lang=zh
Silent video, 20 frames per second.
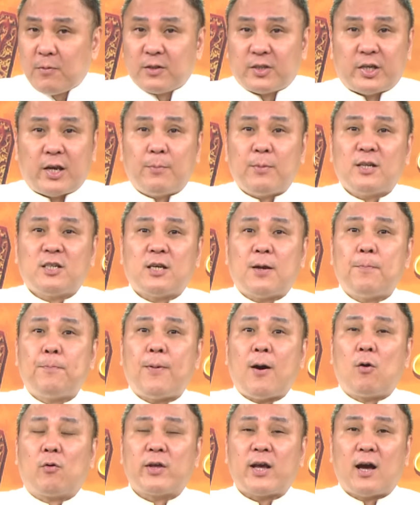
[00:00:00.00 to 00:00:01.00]
前面先
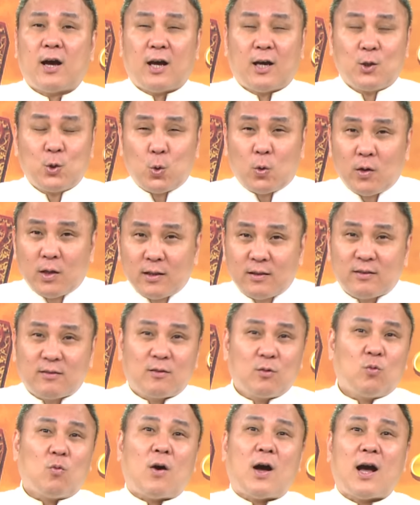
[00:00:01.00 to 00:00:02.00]
爆量，很多人
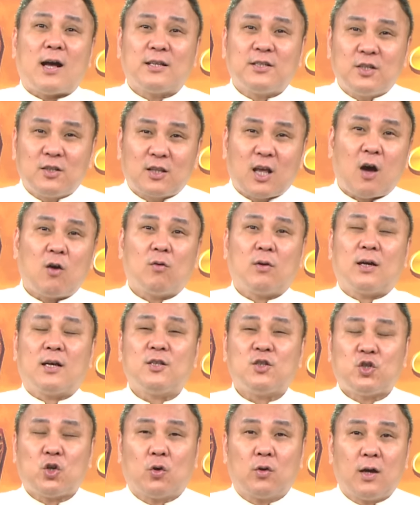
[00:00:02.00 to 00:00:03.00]
哇已经套了
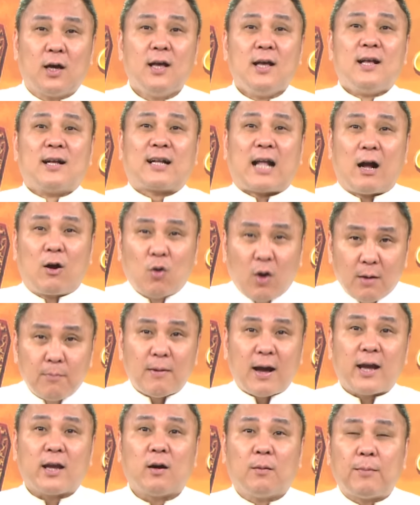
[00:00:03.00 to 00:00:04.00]
很久了，赶快
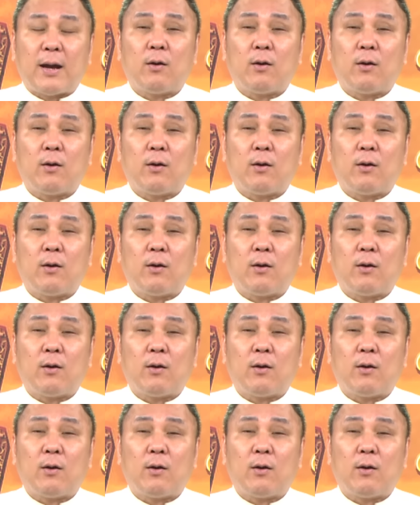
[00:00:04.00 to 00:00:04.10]
卖啊！